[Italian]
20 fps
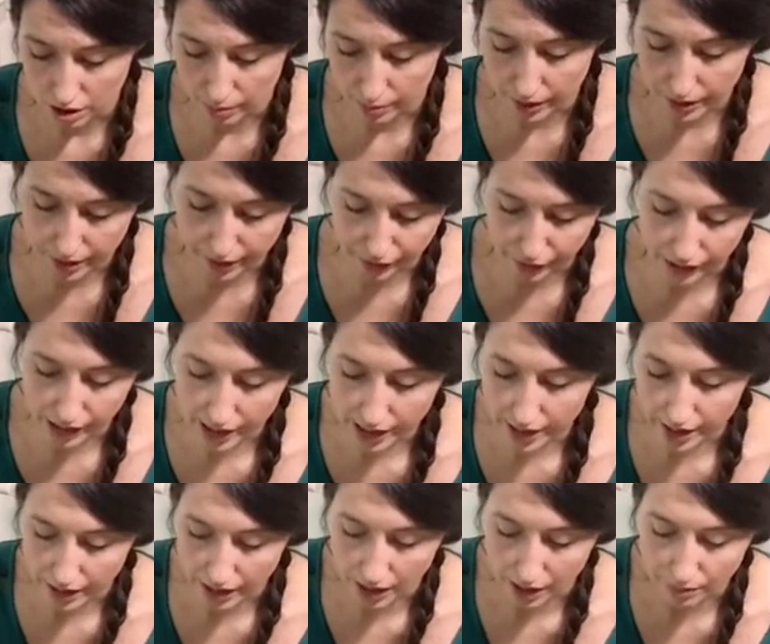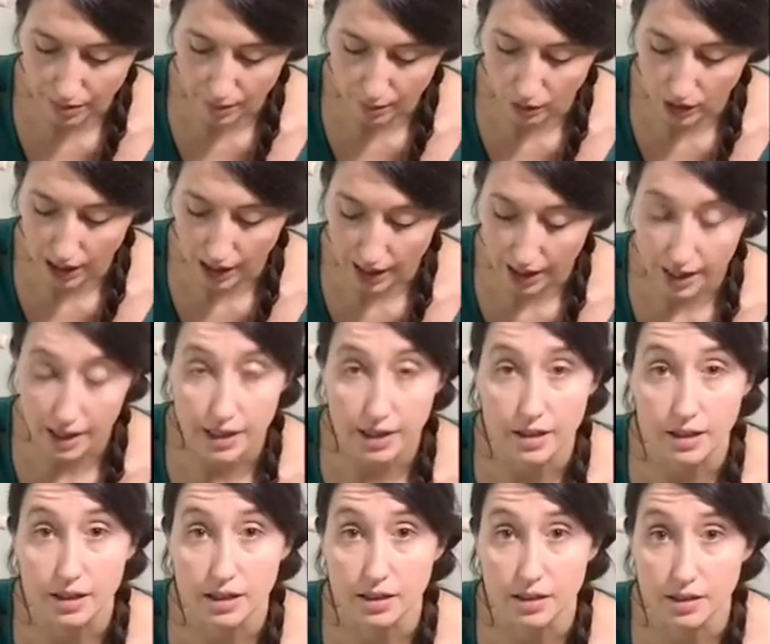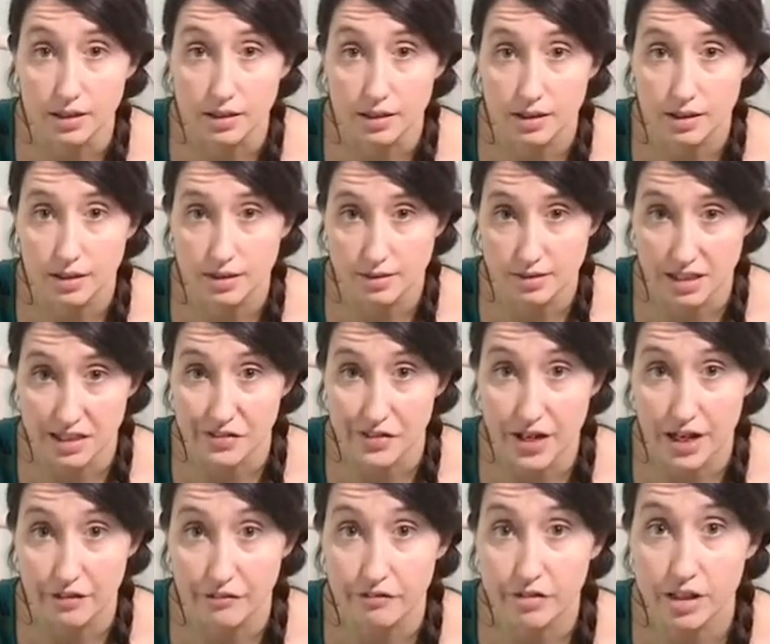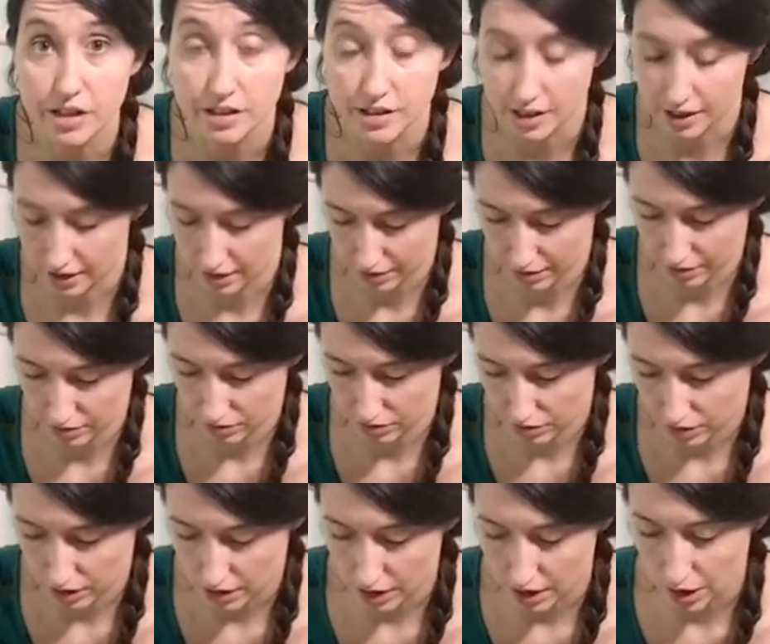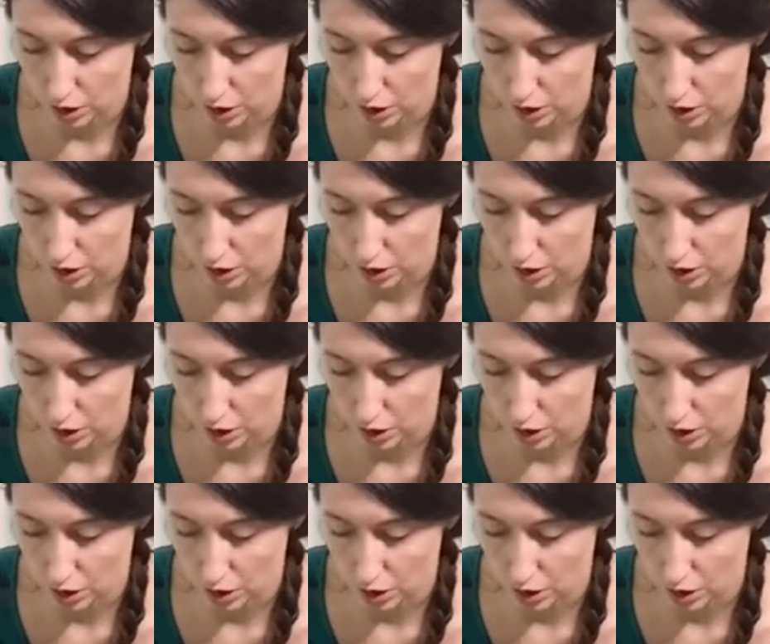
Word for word: particolari, abbiamo la Hank, che significa vita, okay?